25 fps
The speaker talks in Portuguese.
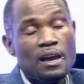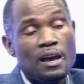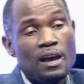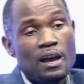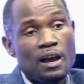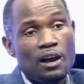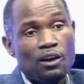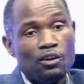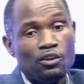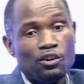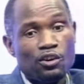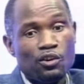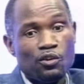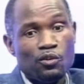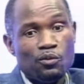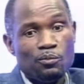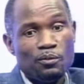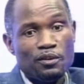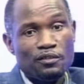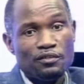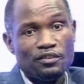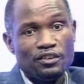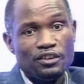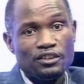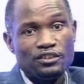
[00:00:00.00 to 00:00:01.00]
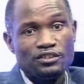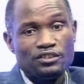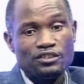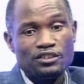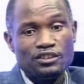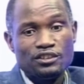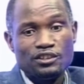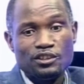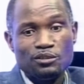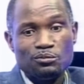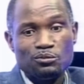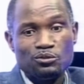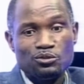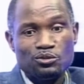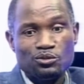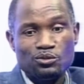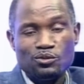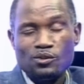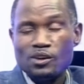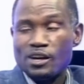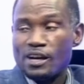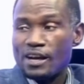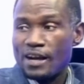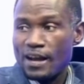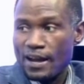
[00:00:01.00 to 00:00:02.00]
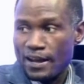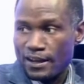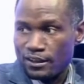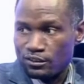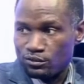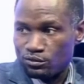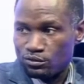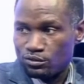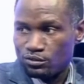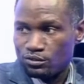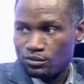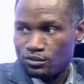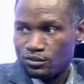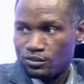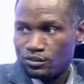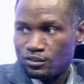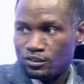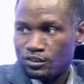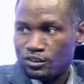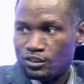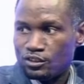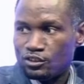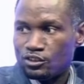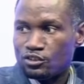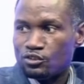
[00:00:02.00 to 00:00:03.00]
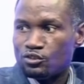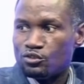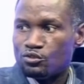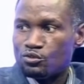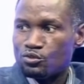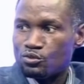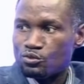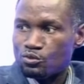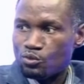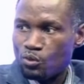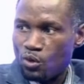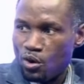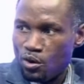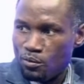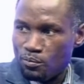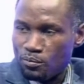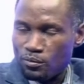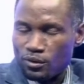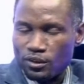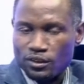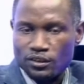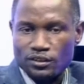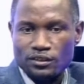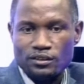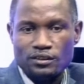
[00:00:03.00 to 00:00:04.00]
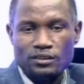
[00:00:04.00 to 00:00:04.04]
Agora, uma vez que temos um caso no homem,